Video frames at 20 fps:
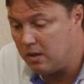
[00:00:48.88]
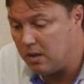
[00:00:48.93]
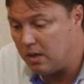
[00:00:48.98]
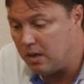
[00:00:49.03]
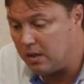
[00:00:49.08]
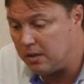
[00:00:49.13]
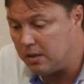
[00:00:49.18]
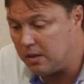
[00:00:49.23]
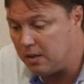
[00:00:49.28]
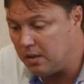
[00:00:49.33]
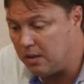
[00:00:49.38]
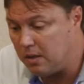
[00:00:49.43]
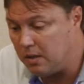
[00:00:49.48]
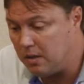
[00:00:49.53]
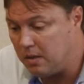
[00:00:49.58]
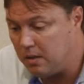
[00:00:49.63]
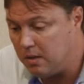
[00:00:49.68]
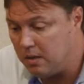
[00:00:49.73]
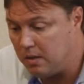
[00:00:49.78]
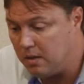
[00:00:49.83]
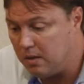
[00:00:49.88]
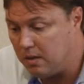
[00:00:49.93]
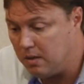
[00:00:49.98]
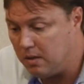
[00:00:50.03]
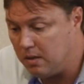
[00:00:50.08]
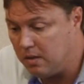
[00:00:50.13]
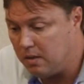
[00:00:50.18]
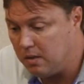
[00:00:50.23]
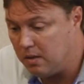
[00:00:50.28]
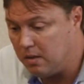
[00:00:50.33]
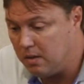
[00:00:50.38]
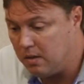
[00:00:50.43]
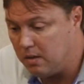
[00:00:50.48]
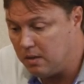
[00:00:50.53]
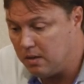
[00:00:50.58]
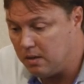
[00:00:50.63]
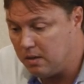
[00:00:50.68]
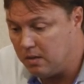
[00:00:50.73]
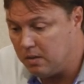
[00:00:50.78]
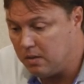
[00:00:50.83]
Арсенала
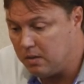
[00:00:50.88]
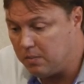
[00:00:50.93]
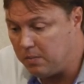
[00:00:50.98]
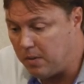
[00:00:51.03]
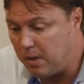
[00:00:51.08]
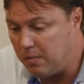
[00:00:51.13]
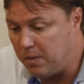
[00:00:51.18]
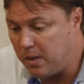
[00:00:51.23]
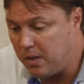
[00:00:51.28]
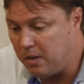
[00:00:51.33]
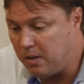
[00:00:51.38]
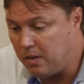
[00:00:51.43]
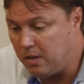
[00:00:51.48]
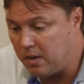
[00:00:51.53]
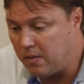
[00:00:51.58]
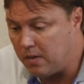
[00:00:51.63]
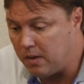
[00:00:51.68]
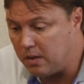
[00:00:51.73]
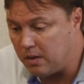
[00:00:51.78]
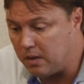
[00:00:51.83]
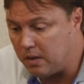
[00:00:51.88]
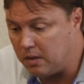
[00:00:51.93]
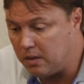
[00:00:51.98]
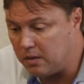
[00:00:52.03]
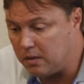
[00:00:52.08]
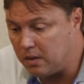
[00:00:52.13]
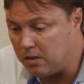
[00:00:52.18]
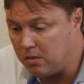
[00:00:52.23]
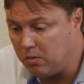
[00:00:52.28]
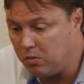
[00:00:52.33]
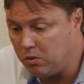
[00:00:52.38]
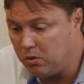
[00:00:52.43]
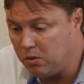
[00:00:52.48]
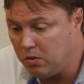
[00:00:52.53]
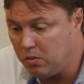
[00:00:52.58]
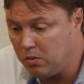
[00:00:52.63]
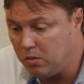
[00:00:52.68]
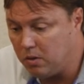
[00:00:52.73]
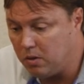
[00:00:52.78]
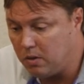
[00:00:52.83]
с победой, наверное, они заслуженно
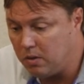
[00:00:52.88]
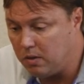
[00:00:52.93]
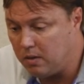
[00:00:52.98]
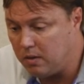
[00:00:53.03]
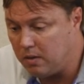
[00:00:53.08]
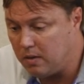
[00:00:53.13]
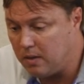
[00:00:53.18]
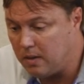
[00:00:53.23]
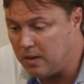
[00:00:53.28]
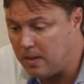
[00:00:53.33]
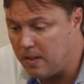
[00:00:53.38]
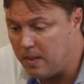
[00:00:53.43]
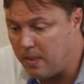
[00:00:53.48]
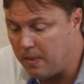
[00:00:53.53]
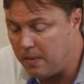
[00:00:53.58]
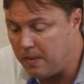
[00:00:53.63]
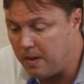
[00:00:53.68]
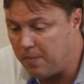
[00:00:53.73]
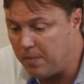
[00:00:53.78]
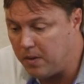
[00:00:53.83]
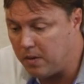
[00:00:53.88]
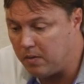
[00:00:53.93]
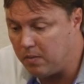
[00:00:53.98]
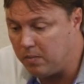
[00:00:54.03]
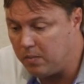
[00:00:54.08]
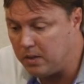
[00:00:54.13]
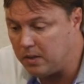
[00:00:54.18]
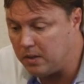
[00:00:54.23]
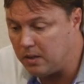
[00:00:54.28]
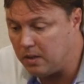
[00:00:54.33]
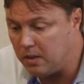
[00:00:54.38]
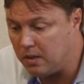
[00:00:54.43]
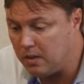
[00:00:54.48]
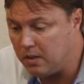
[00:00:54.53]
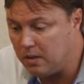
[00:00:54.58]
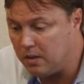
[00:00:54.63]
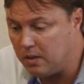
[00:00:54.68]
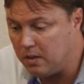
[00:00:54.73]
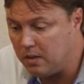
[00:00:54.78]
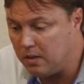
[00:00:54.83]
идут на первом месте.
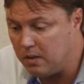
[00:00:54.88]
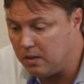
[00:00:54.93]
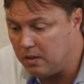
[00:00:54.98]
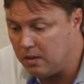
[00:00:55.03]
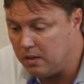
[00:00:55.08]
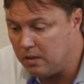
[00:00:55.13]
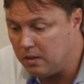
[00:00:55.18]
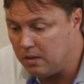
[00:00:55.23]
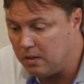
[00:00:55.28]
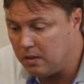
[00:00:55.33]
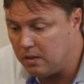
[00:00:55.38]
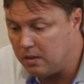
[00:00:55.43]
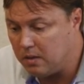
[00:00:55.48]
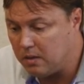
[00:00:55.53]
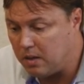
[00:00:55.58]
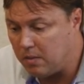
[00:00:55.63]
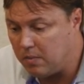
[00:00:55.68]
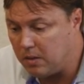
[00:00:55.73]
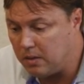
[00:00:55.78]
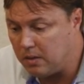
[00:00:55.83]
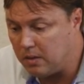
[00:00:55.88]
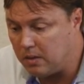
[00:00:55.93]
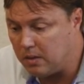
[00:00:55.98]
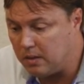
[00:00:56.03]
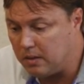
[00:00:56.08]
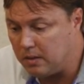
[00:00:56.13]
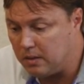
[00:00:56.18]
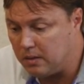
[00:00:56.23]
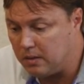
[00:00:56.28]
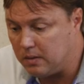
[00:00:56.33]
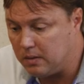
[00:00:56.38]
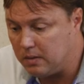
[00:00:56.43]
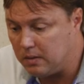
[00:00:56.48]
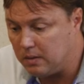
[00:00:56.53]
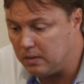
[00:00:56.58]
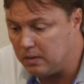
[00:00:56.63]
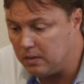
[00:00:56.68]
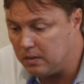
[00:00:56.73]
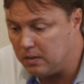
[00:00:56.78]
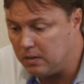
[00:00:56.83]
Команда
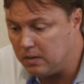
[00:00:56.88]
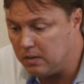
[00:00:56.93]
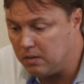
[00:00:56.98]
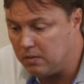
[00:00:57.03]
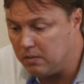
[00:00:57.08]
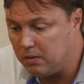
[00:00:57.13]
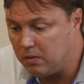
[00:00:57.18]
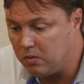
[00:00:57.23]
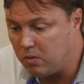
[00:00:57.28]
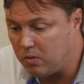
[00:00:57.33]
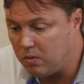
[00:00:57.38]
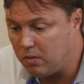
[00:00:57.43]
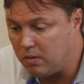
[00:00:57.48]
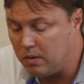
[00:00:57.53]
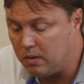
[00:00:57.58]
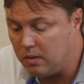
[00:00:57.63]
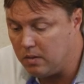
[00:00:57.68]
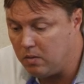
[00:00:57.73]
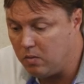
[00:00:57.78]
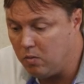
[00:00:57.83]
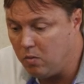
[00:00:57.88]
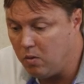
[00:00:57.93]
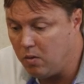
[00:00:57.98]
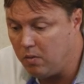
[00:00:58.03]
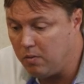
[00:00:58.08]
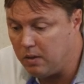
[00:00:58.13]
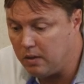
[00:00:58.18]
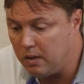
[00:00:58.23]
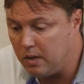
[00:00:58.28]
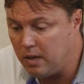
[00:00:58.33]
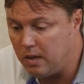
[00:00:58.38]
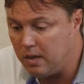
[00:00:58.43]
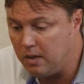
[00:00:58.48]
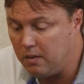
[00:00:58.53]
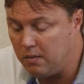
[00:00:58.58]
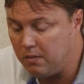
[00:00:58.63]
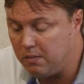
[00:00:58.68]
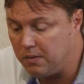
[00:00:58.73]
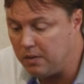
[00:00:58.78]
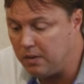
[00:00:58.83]
высокого уровня для
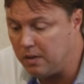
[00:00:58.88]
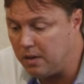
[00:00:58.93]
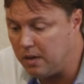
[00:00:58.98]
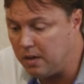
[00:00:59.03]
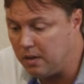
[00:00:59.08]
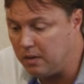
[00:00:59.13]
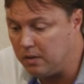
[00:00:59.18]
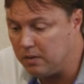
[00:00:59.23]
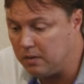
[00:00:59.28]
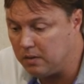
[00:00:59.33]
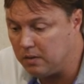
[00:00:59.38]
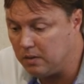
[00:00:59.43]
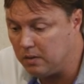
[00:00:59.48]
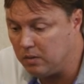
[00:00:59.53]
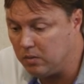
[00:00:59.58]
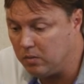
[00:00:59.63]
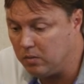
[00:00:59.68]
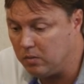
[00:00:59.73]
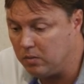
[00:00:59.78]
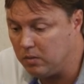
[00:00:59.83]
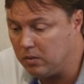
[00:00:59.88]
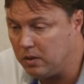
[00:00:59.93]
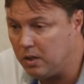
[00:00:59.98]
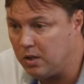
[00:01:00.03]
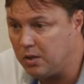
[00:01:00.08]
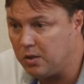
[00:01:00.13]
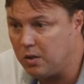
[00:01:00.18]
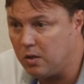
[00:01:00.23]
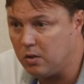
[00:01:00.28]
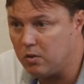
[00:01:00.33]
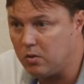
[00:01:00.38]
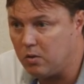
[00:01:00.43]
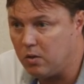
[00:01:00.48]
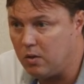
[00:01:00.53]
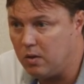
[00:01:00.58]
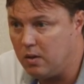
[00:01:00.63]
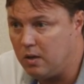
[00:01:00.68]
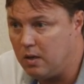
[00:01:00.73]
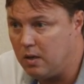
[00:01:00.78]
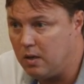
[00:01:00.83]
ФНЛ. Ну, я считаю, что